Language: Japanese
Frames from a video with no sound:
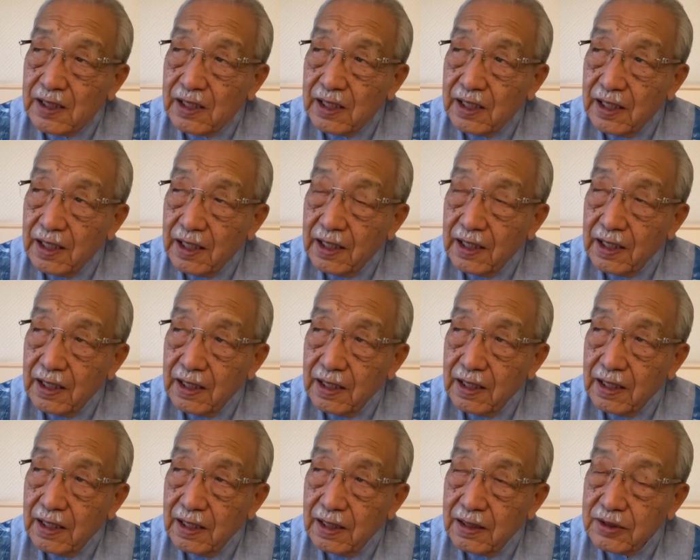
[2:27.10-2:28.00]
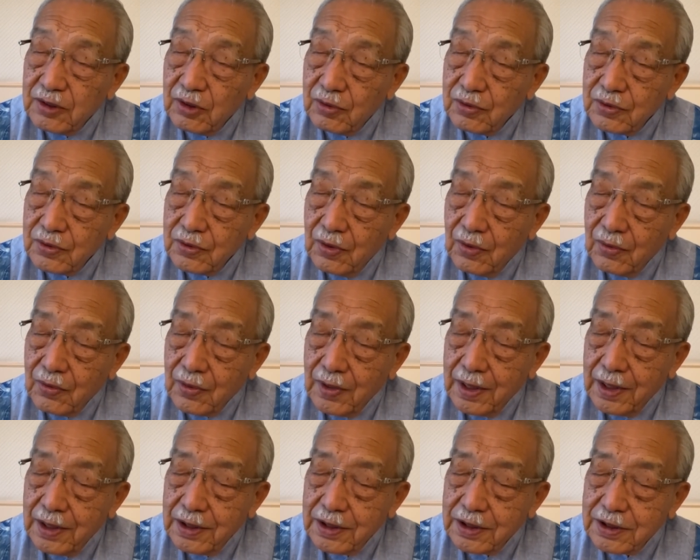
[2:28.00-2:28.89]
えー、日本のお
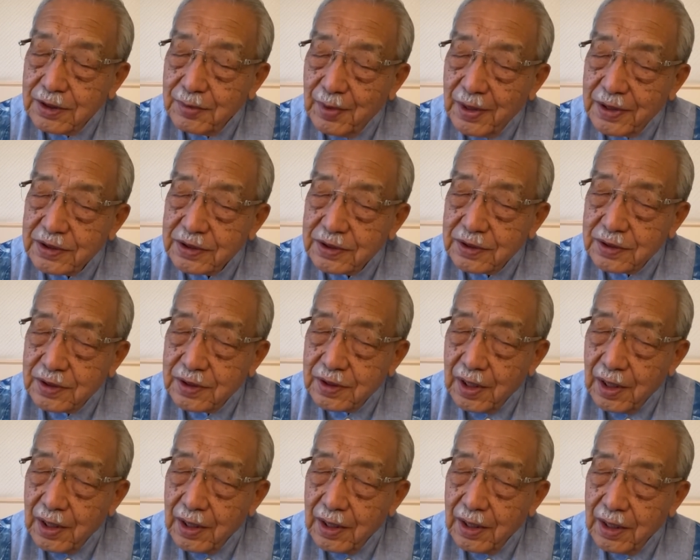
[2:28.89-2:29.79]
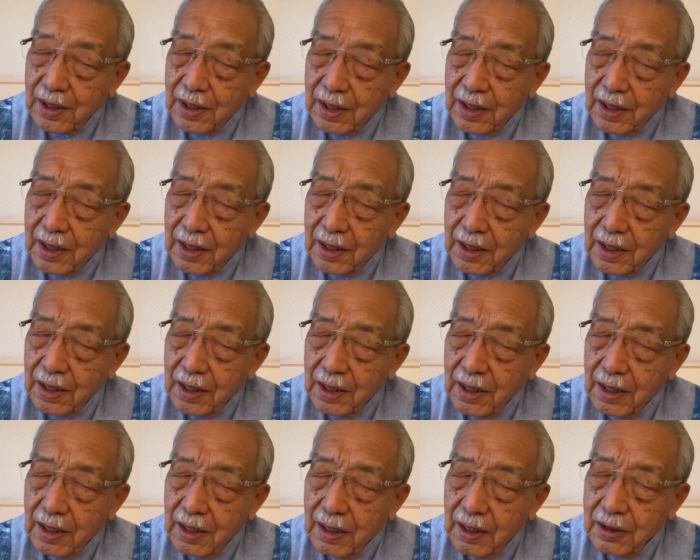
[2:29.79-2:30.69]
金にしまして、
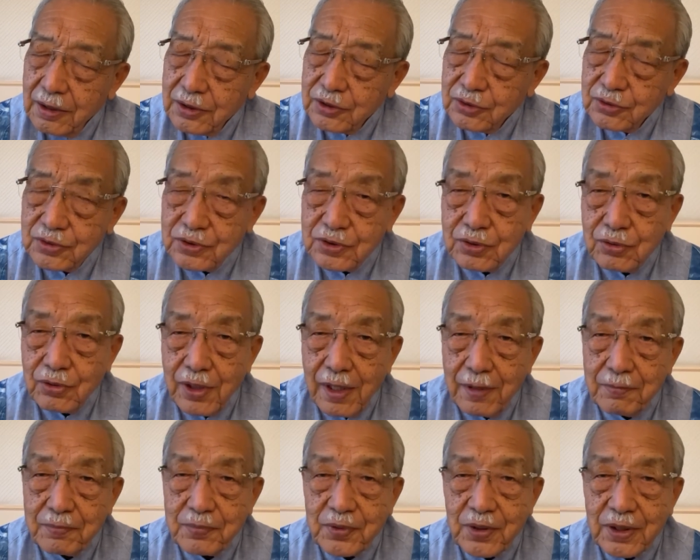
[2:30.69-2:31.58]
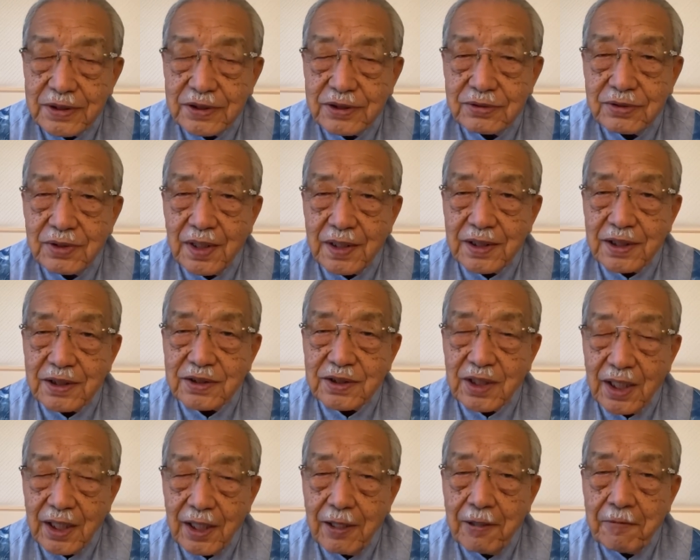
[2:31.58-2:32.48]
10兆円プラスぐらいで
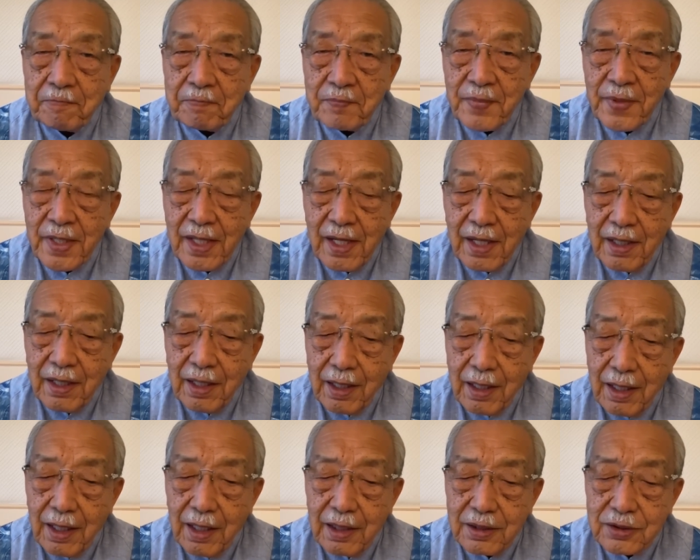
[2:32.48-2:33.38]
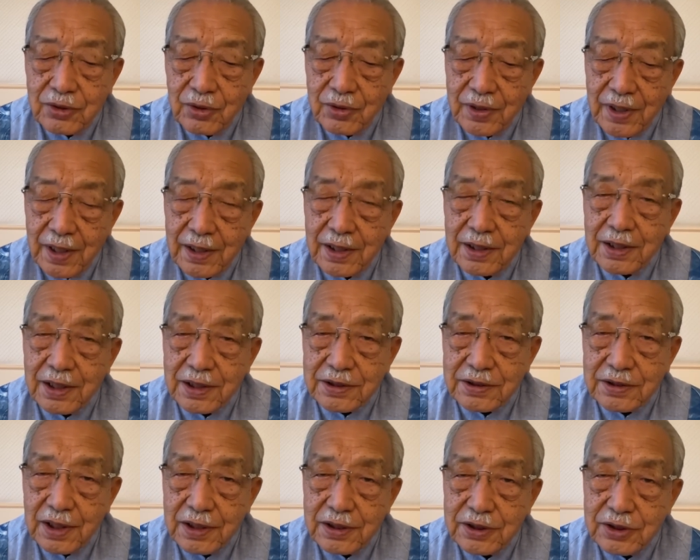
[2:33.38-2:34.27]
すかね。えー、それだけで
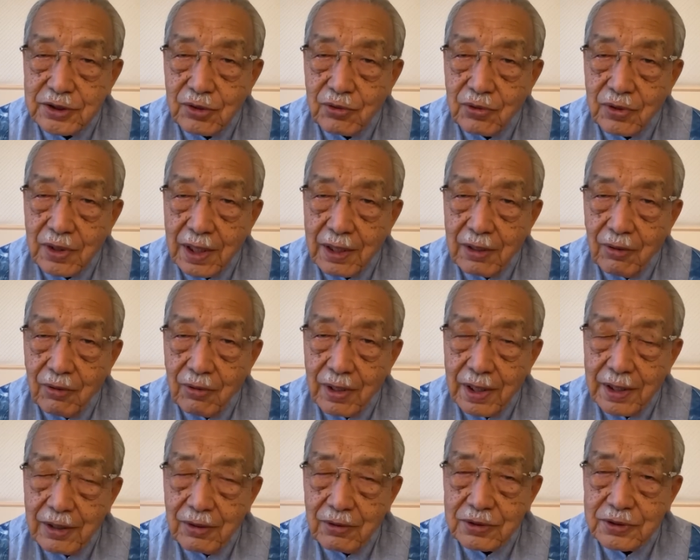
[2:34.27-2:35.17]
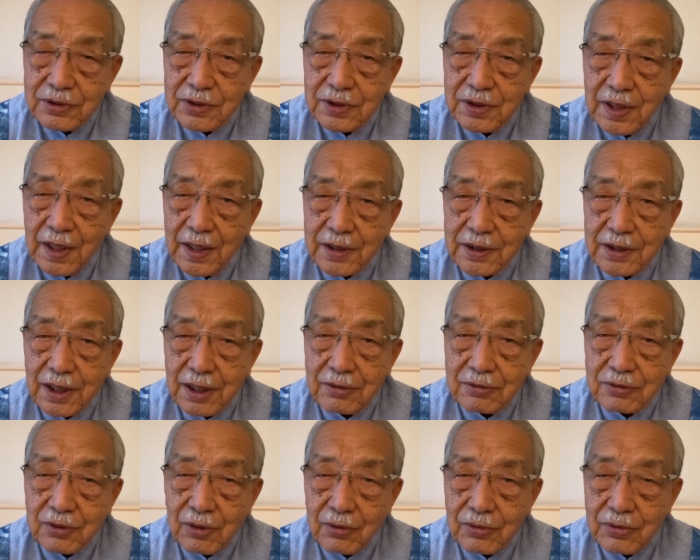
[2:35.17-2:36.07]
すね、市場からお金を吸い上げて
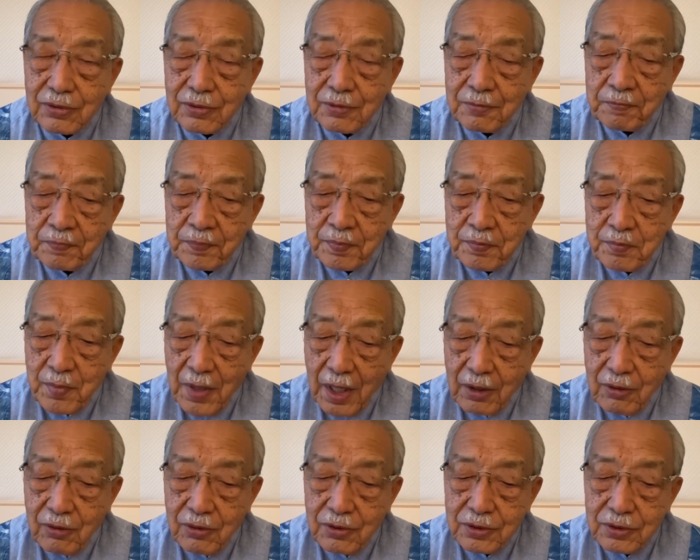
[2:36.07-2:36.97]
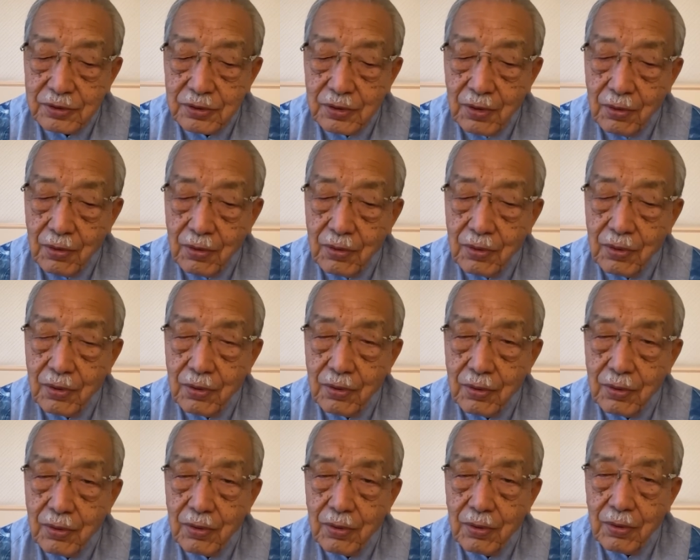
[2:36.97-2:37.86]
いくというまあ、こういう方
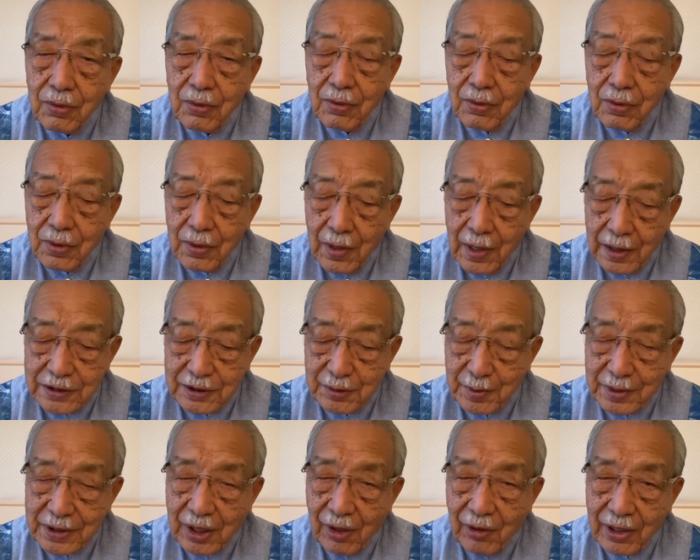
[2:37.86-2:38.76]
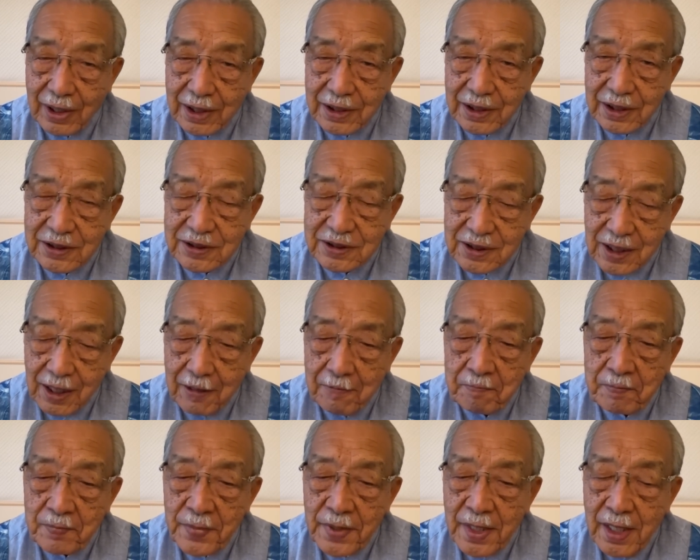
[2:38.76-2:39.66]
法を始めたわけです
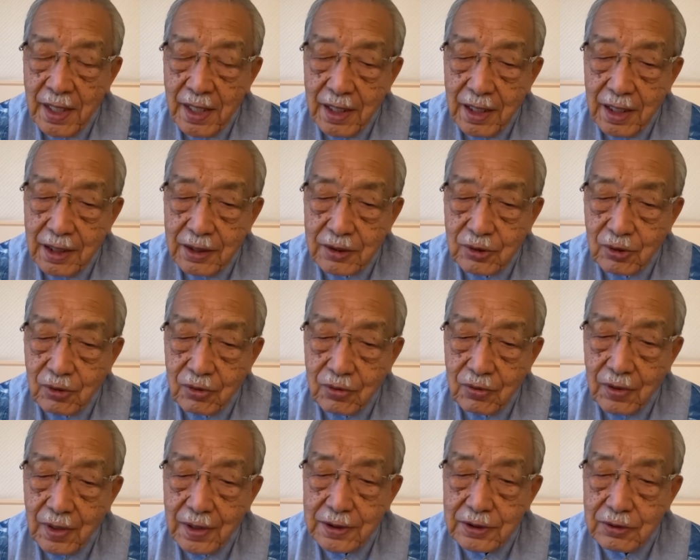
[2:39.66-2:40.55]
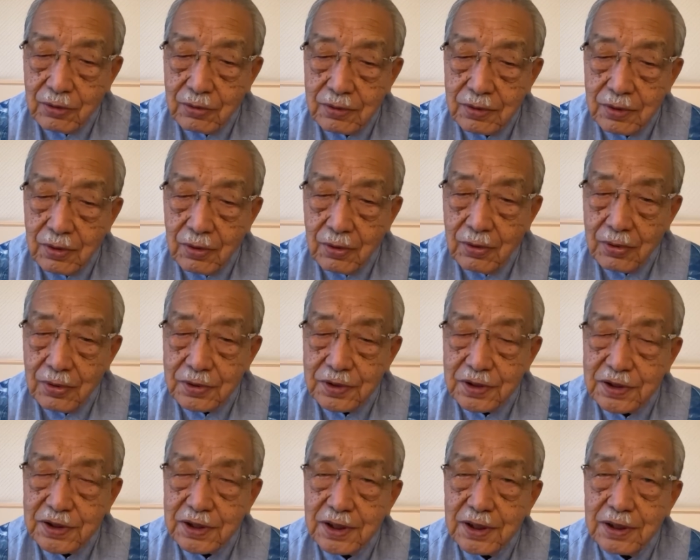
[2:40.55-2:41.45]
ね。えー、ところが日本の
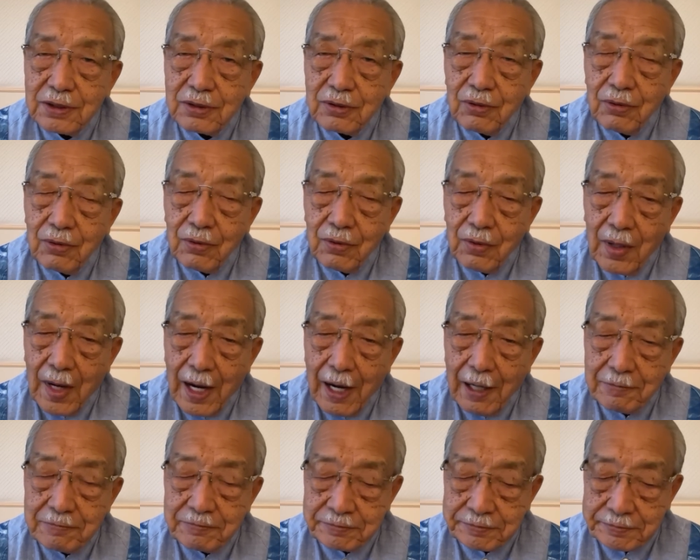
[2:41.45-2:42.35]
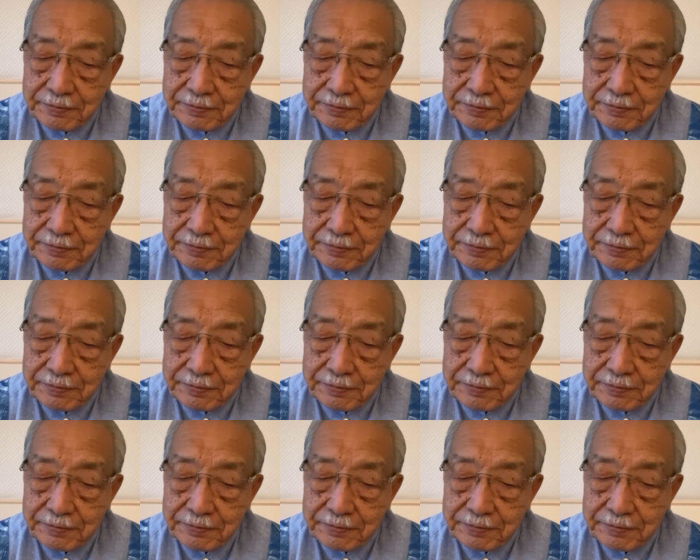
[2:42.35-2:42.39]
日銀の方は、